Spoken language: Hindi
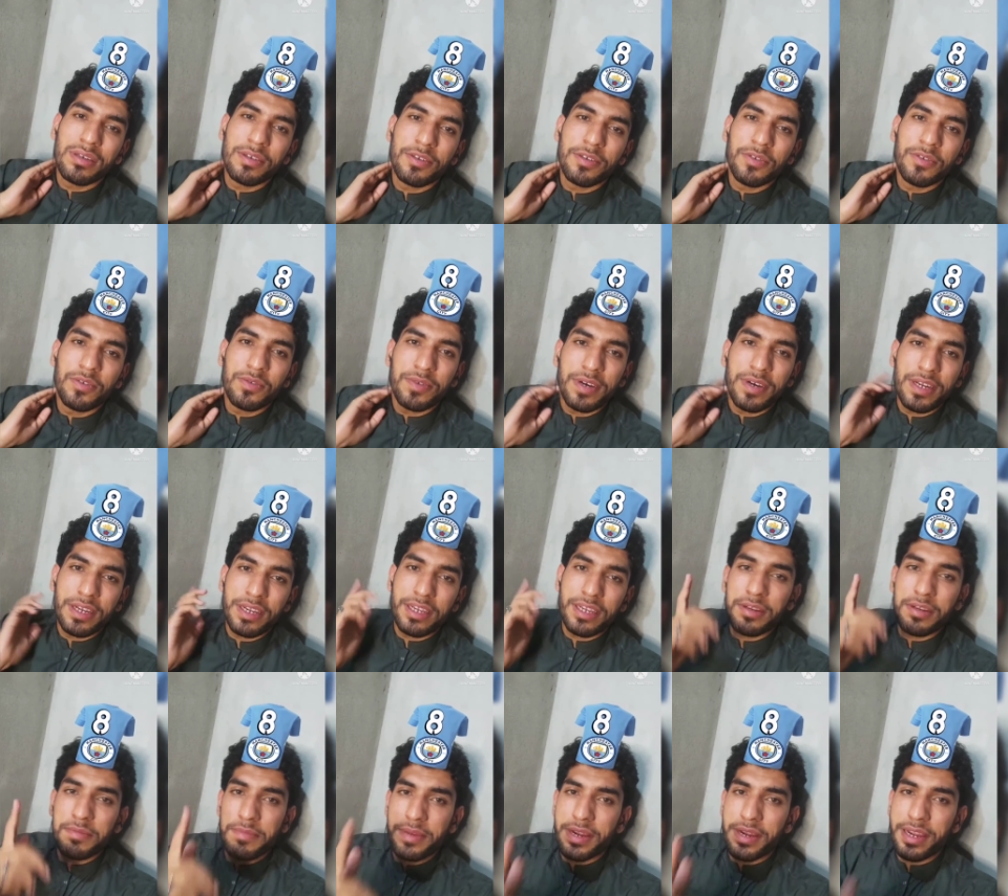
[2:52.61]
गुंडवान है
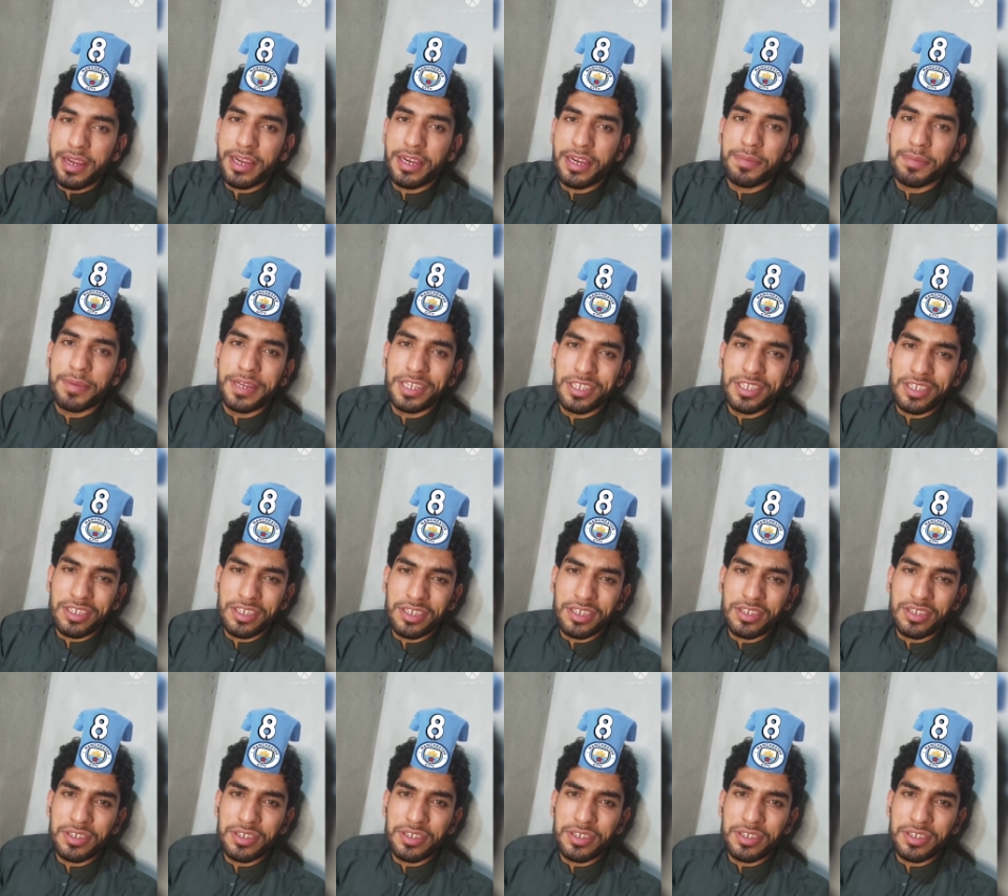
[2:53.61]
नंबर एट मैनचेस्टर